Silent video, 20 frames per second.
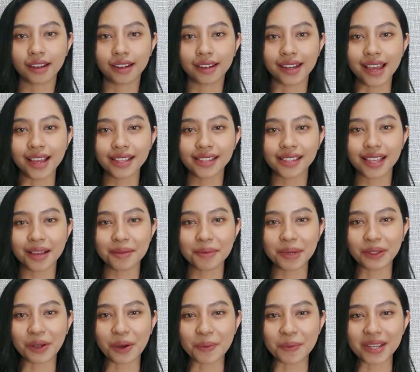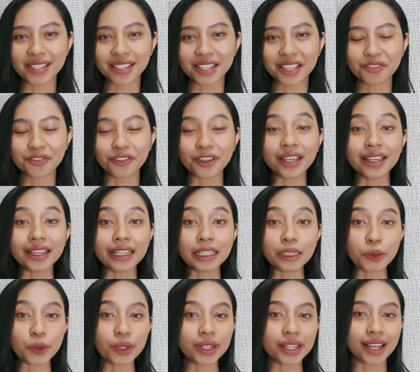Nah, sahabat Kompas TV,
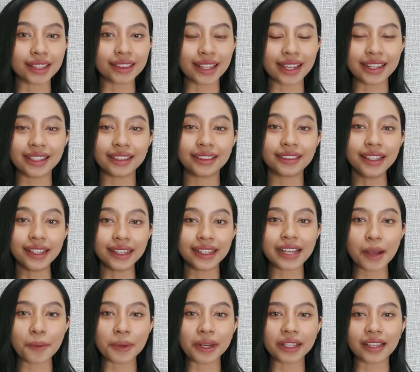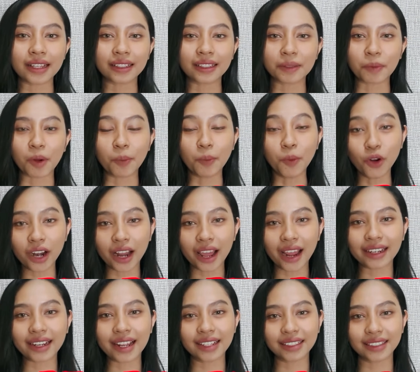itu dia tadi tiga berita
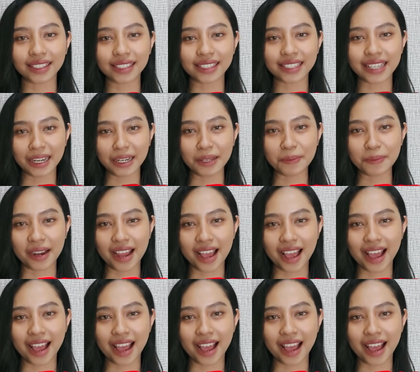terpopuler yang terjadi pada